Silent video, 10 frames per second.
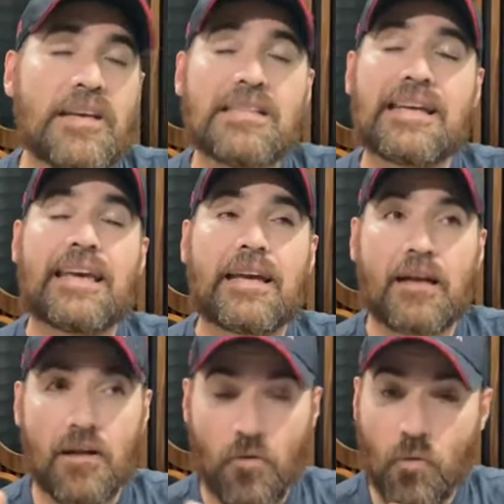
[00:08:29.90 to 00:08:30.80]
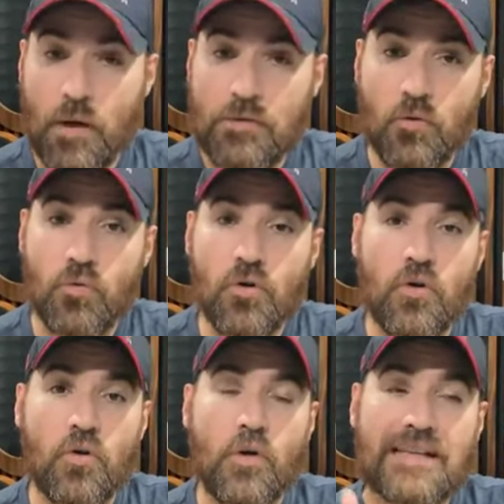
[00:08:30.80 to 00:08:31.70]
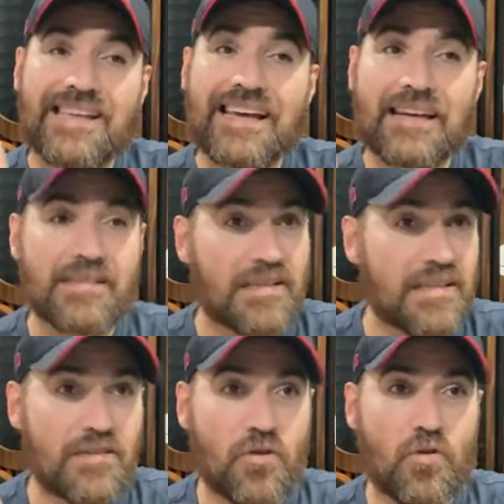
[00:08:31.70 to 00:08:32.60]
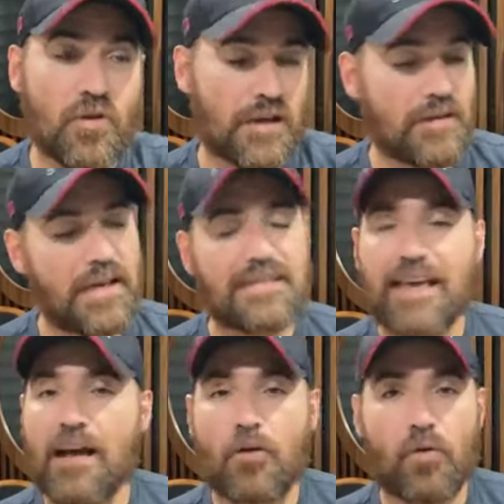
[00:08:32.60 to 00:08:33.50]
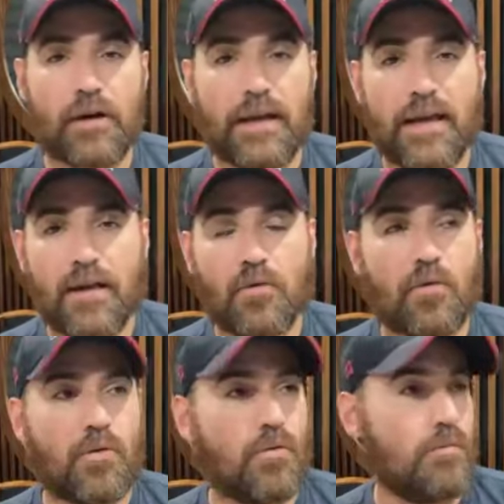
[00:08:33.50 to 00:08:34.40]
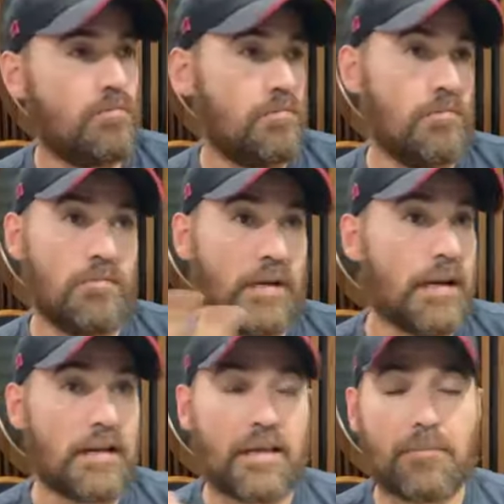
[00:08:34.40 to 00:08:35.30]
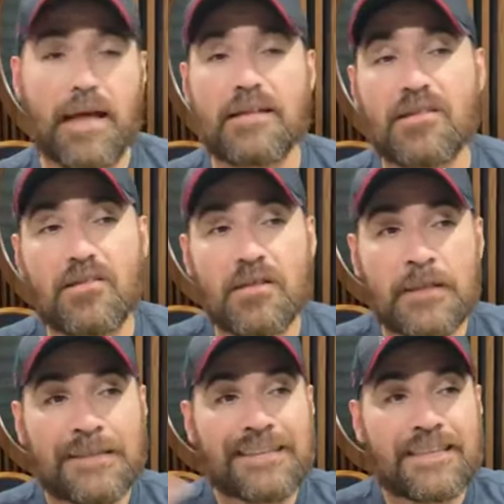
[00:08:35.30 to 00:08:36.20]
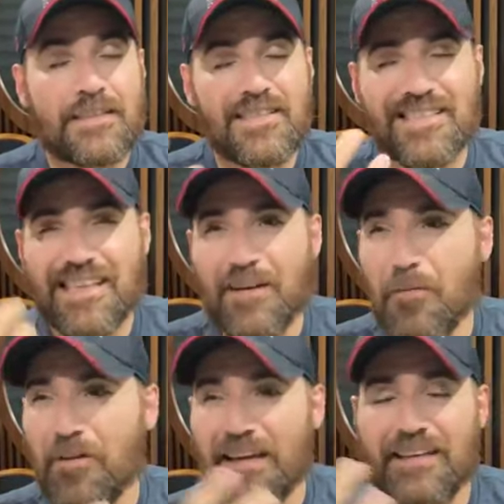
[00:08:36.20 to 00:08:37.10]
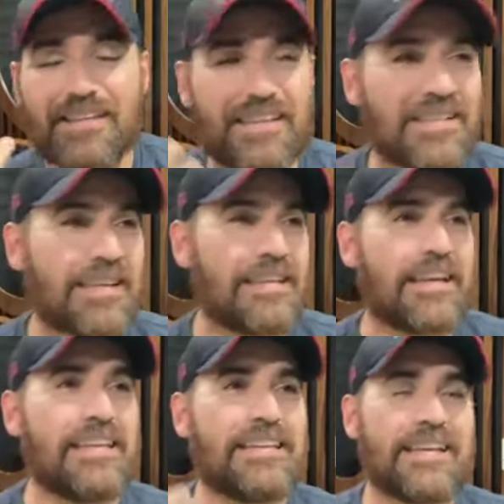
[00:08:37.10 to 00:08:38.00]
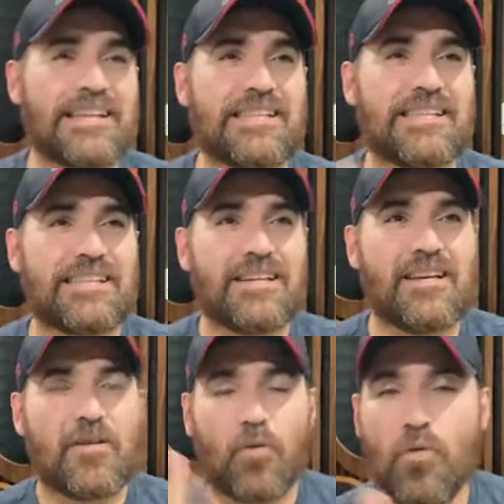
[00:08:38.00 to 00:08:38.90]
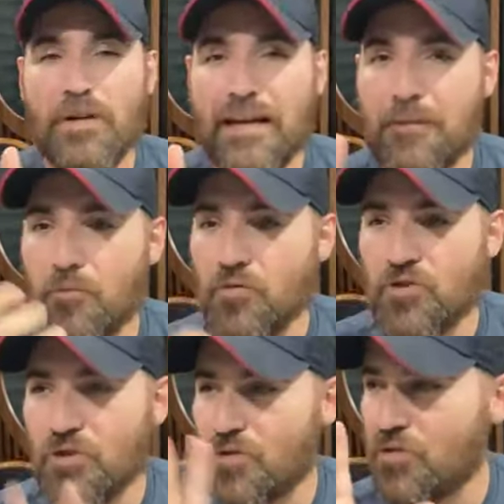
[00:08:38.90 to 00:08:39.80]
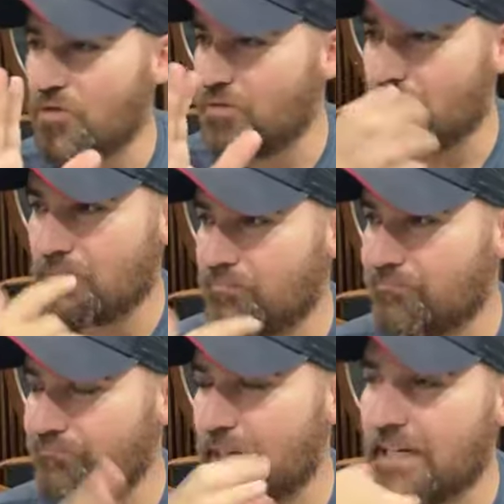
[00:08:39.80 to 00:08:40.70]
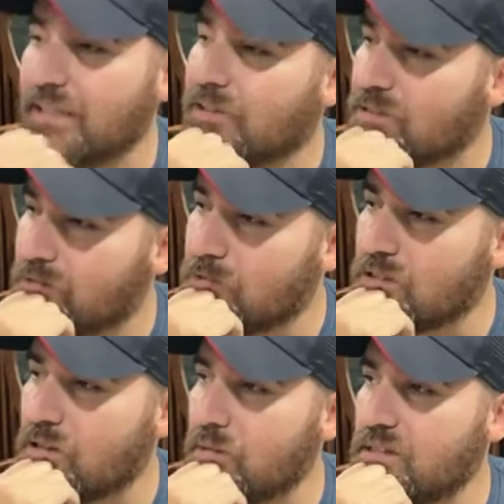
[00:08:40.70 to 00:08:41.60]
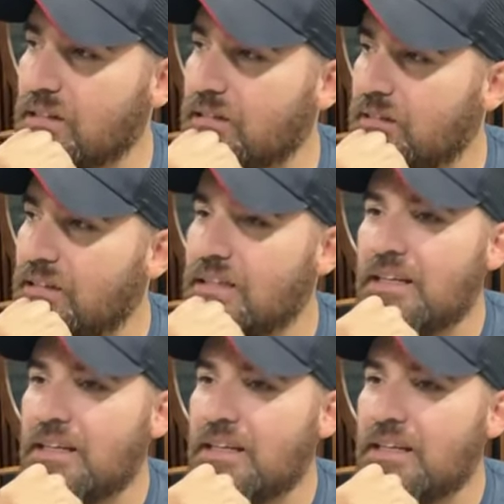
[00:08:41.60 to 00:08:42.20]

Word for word: Fíjense que cuando uno hace ejercicio, ya sea correr o ir al gimnasio, sí como que sientes que te quitas una, mucho, ah, no, sé, no sé cómo decir.